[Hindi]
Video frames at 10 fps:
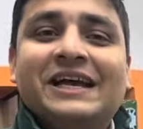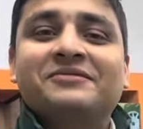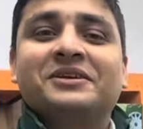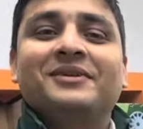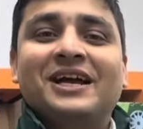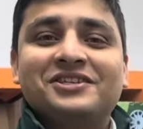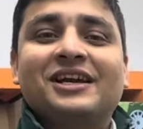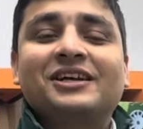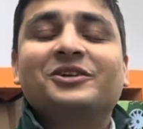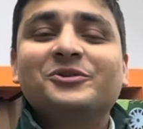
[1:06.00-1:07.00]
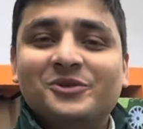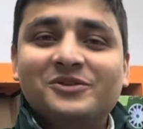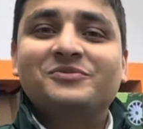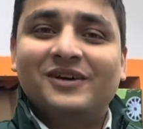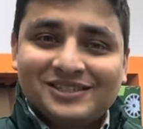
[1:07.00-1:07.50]
हैं आप सभी आशा करता हूँ
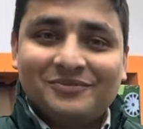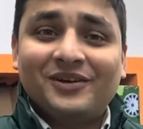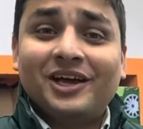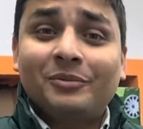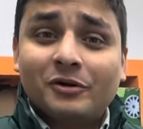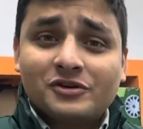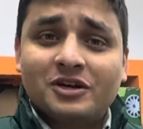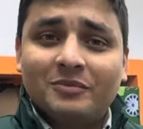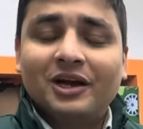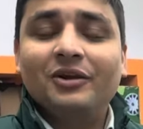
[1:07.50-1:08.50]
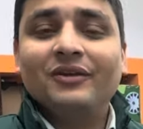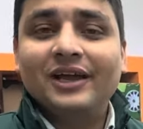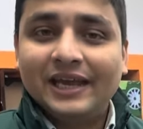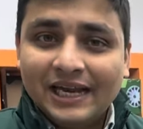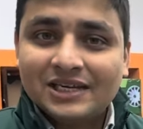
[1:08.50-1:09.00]
स्वस्थ मस्त अपने घर में कुशल मंगल होंगे
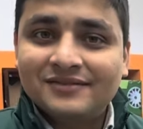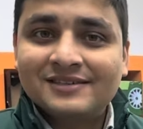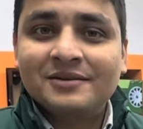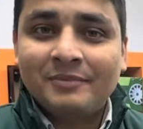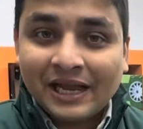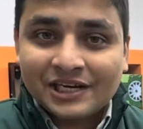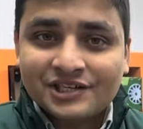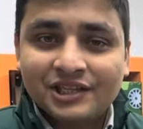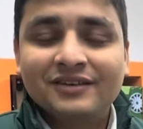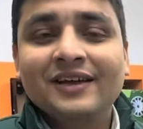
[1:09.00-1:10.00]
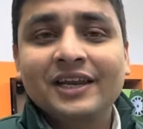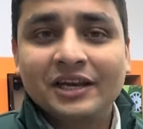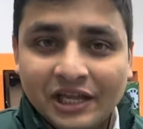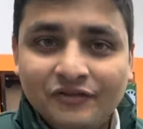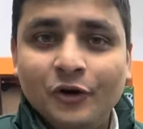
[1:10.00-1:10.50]
अगेन आज फिर से मैं कृष्ण तिवारी एक
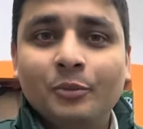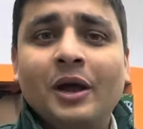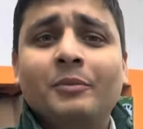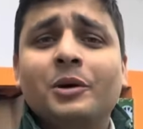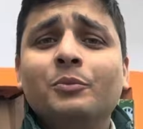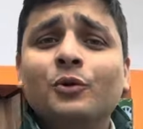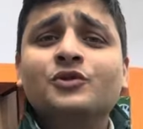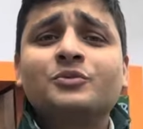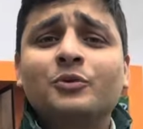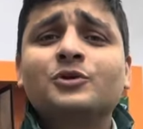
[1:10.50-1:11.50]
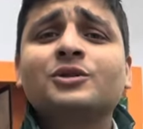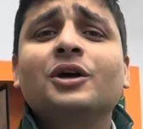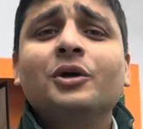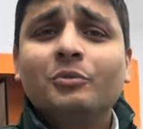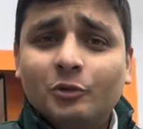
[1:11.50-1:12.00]
नई वीडियो में आपका मोस्ट
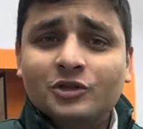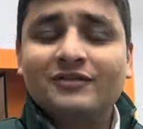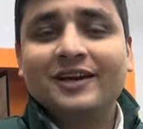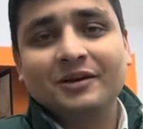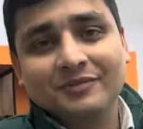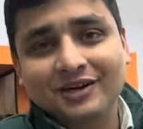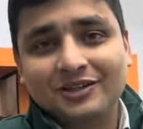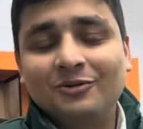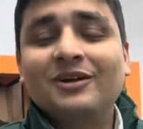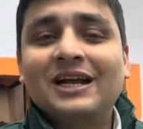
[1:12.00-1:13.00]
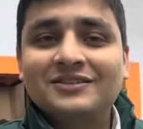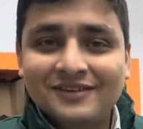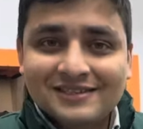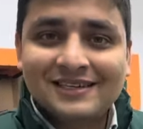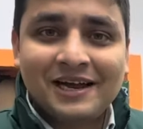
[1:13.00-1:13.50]
मोस्ट मोस्ट वेलकम करता हूँ और आज
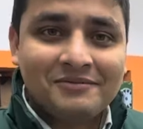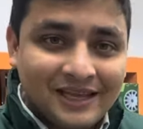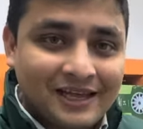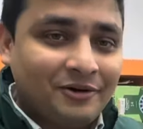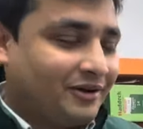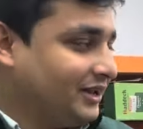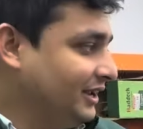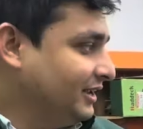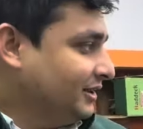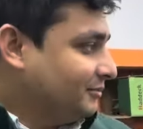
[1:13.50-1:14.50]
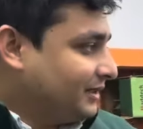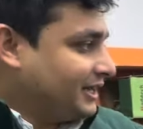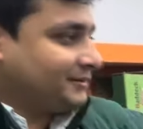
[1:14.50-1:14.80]
फिर से आप देख रहे होंगे मेरे